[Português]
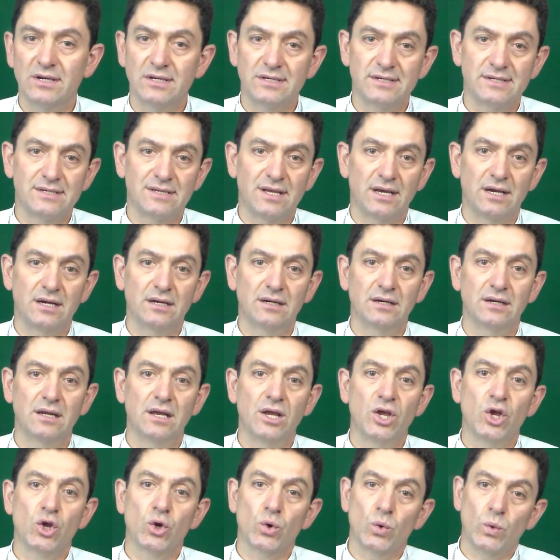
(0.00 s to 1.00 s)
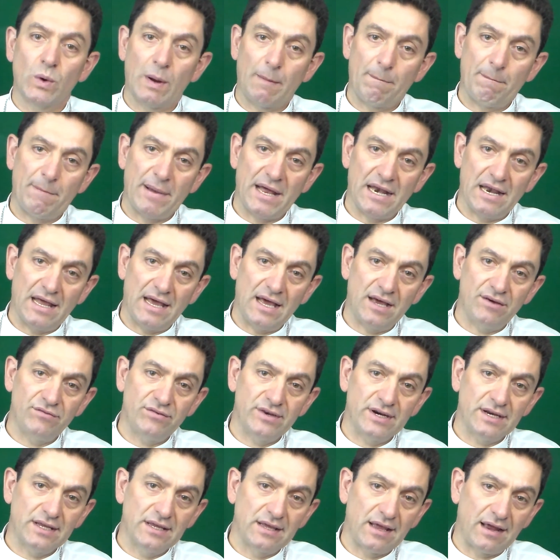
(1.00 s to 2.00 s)
cristã, com a
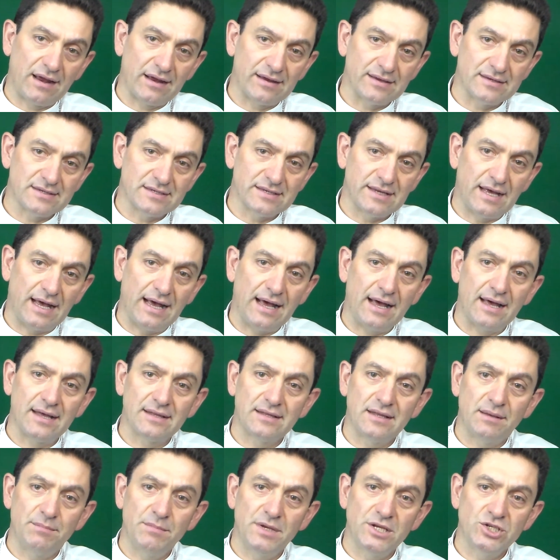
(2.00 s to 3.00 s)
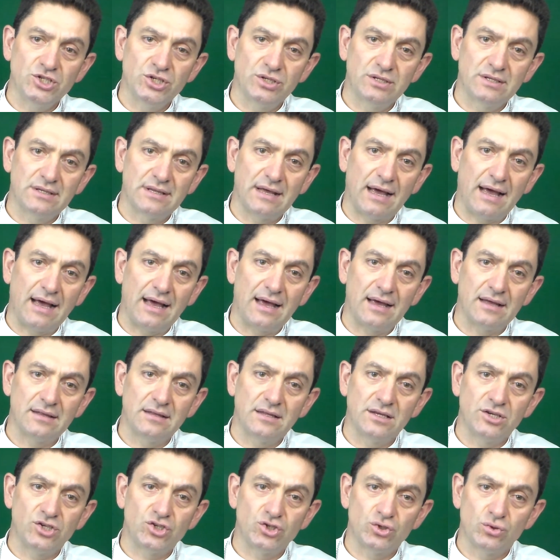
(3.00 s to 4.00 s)
palavra que é rezada,
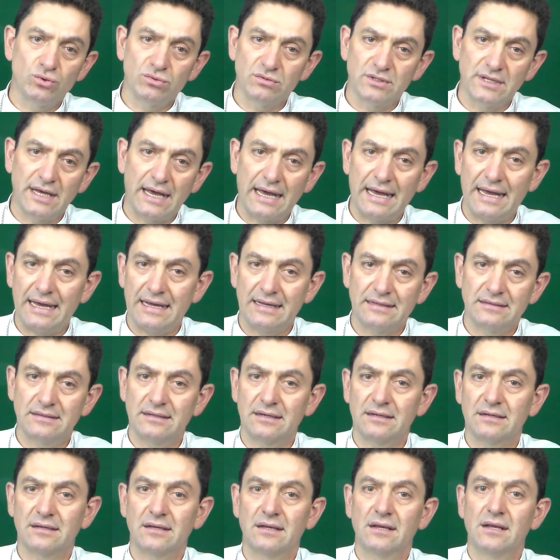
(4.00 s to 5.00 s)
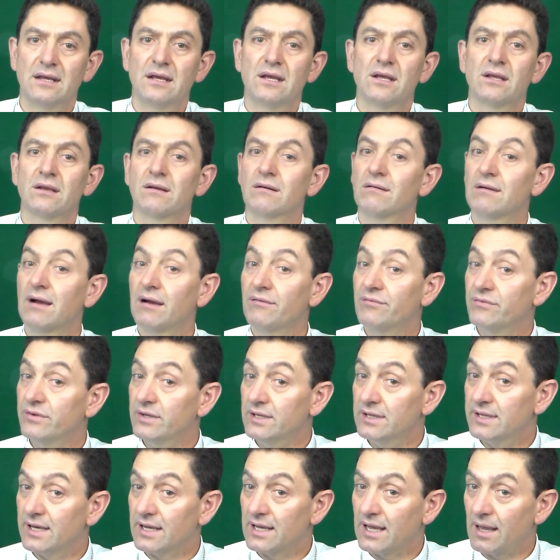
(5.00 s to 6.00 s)
meditada, estudada, com a
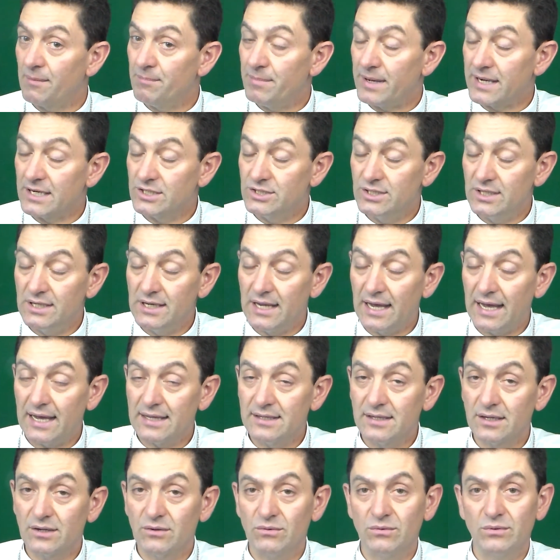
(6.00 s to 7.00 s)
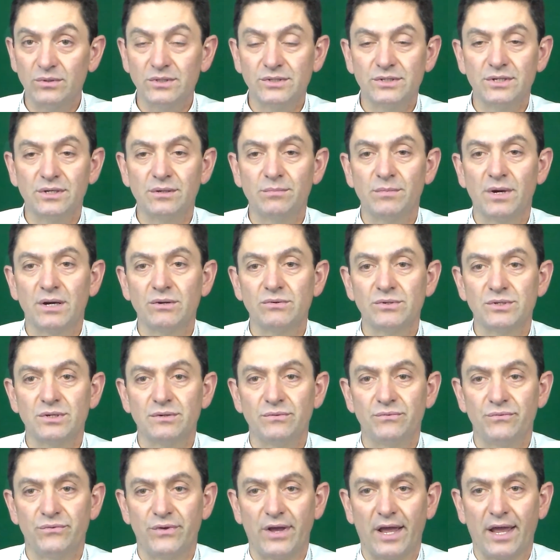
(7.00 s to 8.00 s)
vida que é partilhada com os irmãos
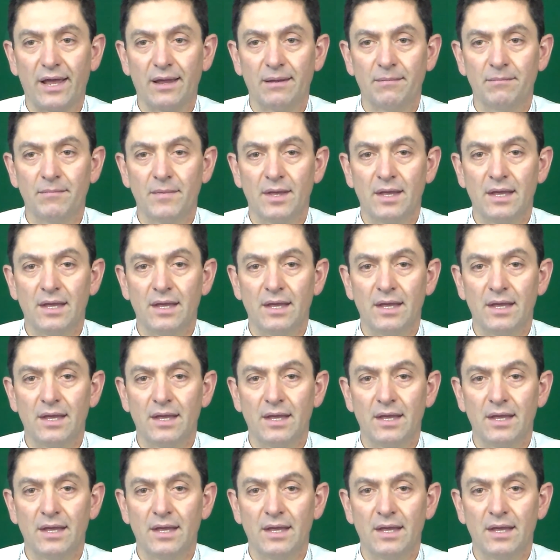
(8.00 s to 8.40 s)
de fé.